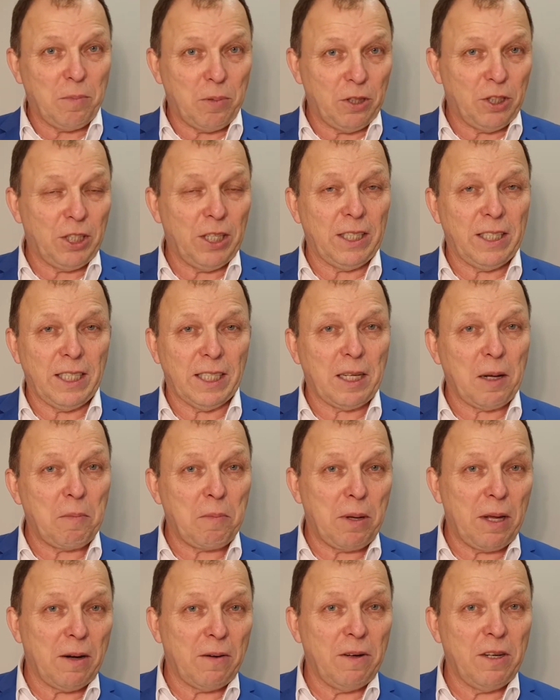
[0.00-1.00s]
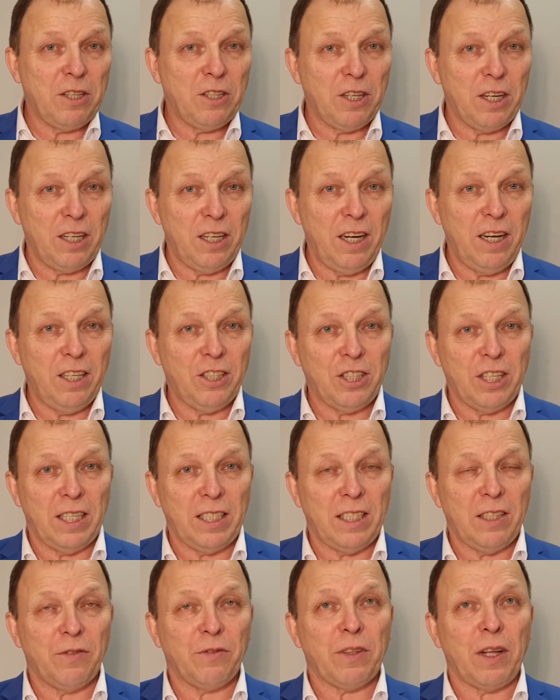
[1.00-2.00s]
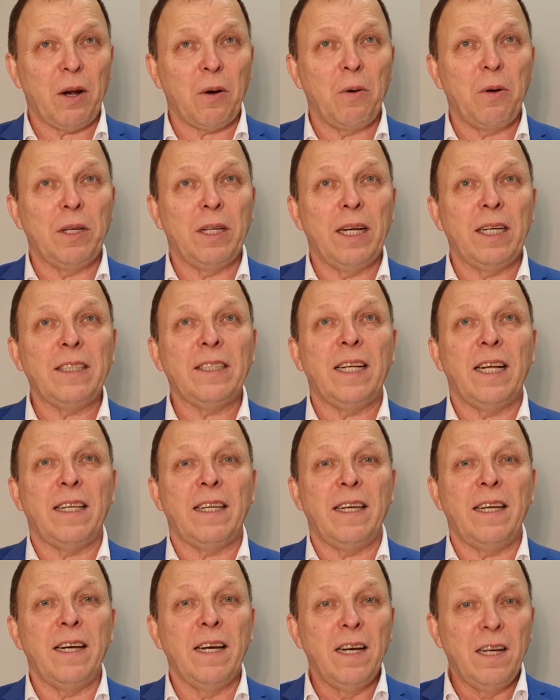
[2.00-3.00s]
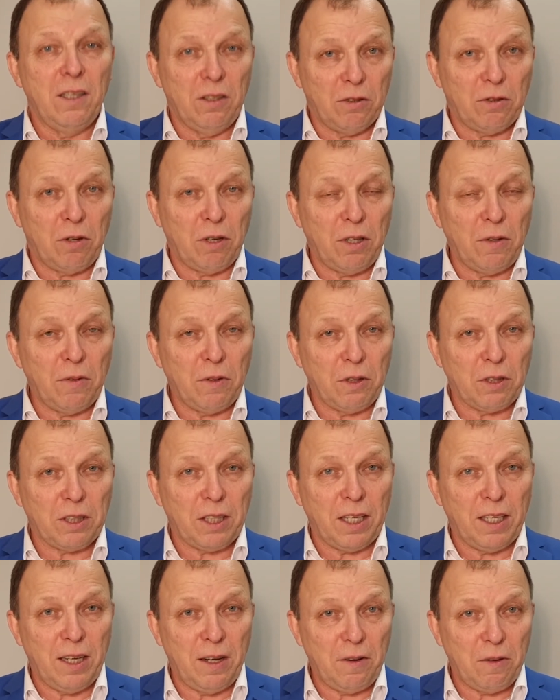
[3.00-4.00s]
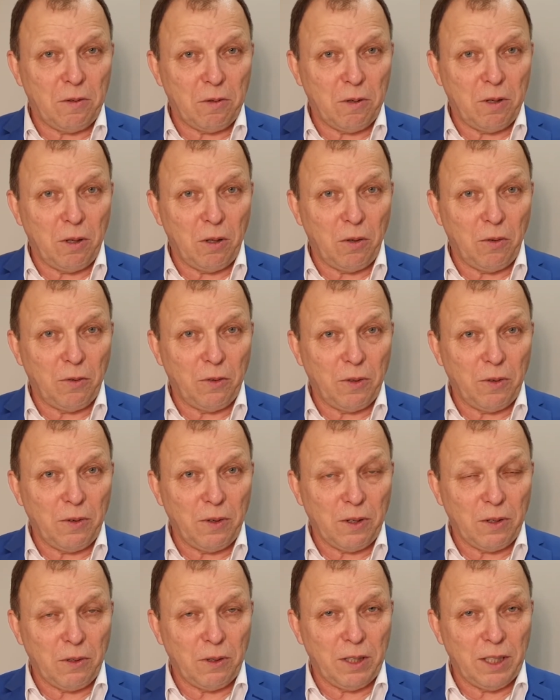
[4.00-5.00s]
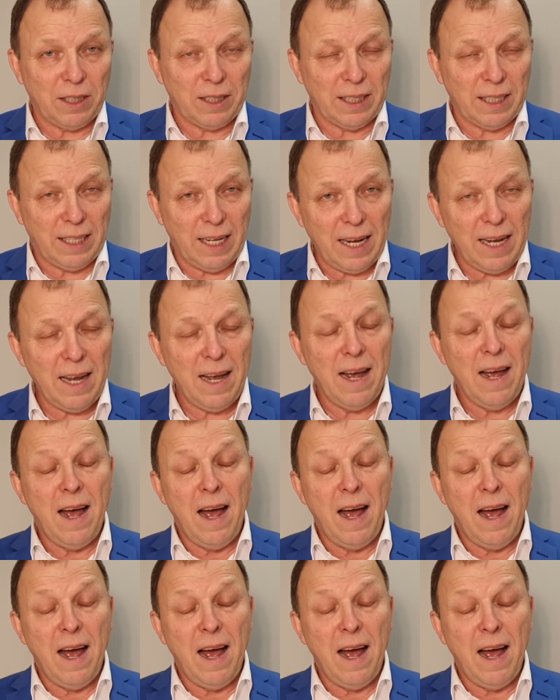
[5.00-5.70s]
по части там первой или части второй, да, статьи 199 Уголовного кодекса, да,